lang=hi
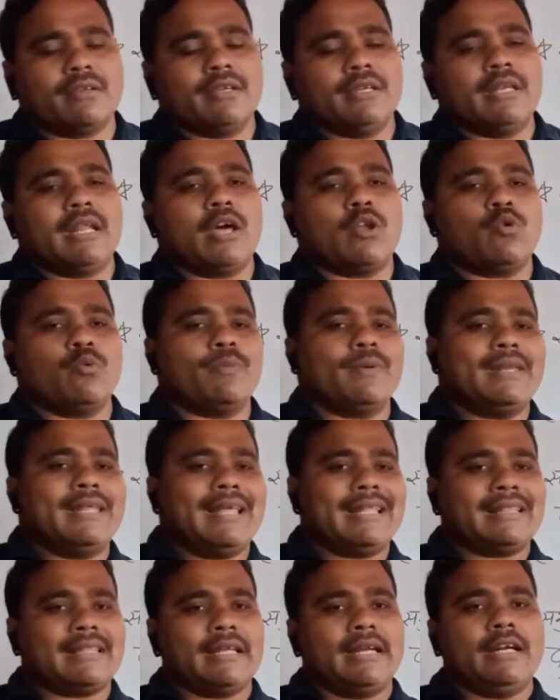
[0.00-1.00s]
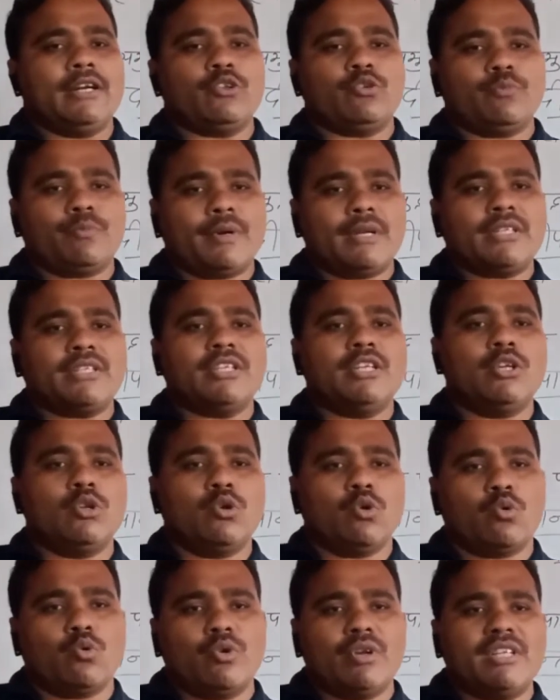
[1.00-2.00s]
किनारों पर या तलटियों पर जिन
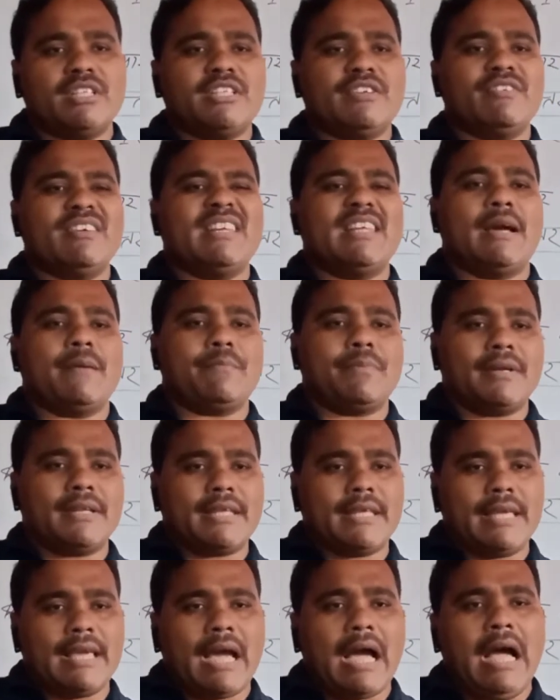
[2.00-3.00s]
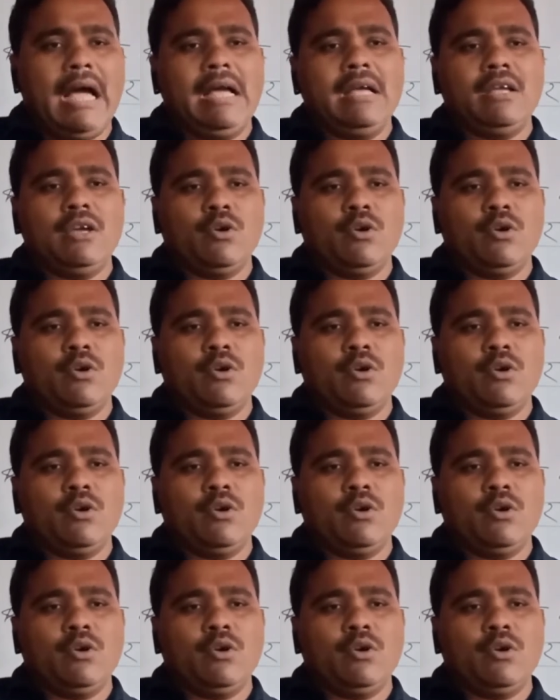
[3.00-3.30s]
लोगों ने जीवन यापन किया